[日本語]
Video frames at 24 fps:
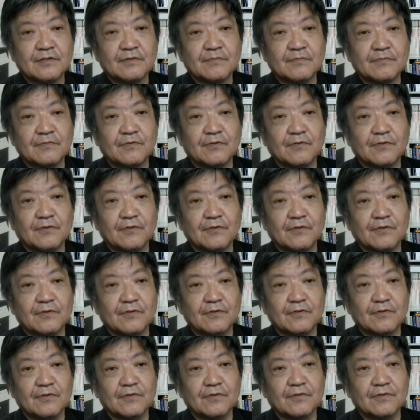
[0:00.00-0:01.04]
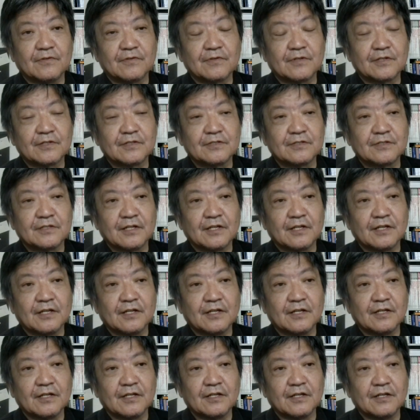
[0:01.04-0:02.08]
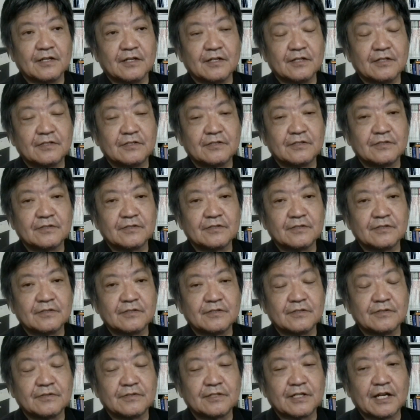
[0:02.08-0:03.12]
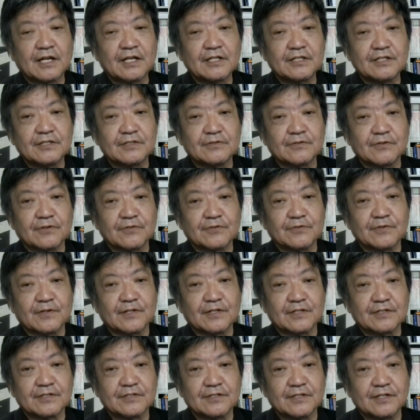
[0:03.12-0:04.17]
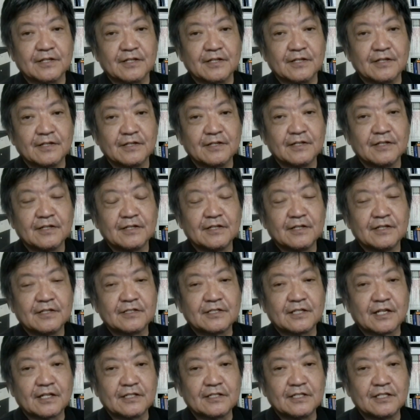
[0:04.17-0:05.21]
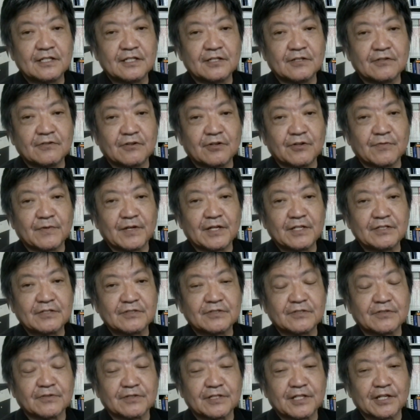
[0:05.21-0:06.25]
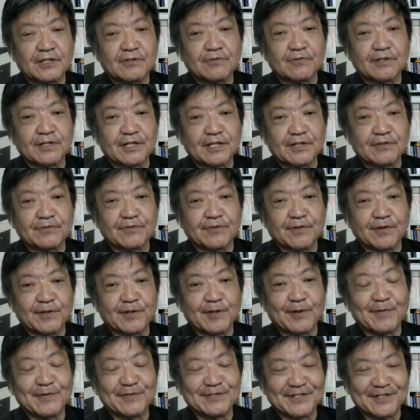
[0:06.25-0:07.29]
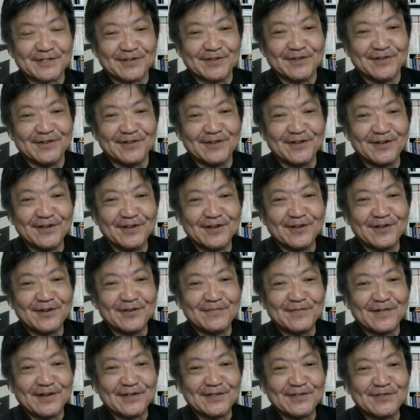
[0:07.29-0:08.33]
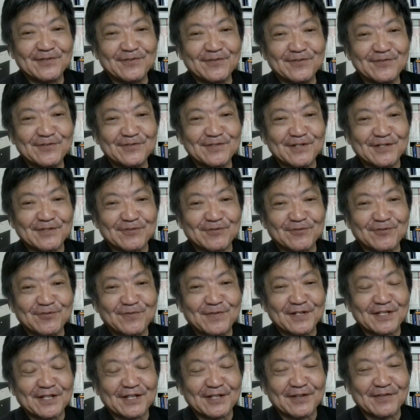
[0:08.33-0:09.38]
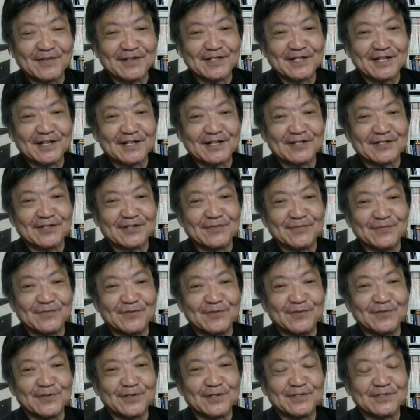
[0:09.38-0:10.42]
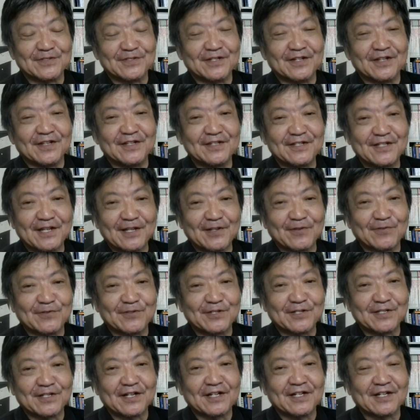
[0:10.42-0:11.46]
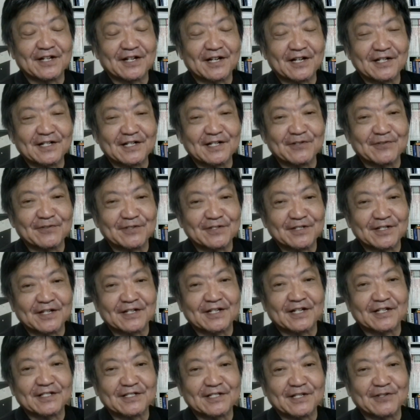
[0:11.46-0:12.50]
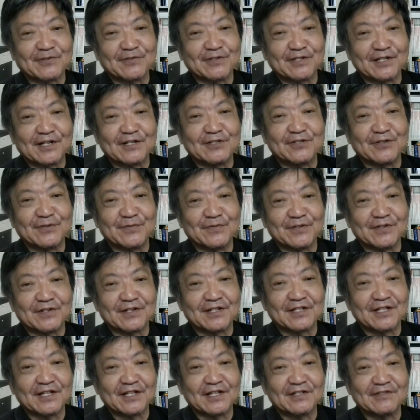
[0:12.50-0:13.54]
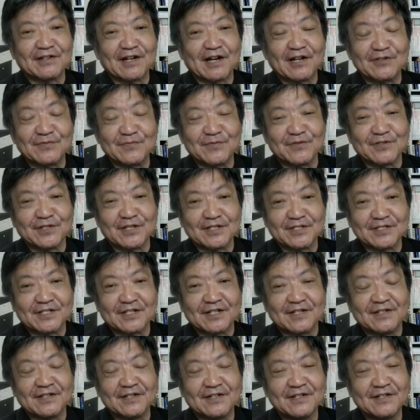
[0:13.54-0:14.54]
もうですね、ユダヤ人というのはですね、3人よれば5つの政党ができると言われてますけど、まあ、日本人はそこまでではないけどもですね意見の違いや考えの違い価値観の違いというものは必ずあるもんでして、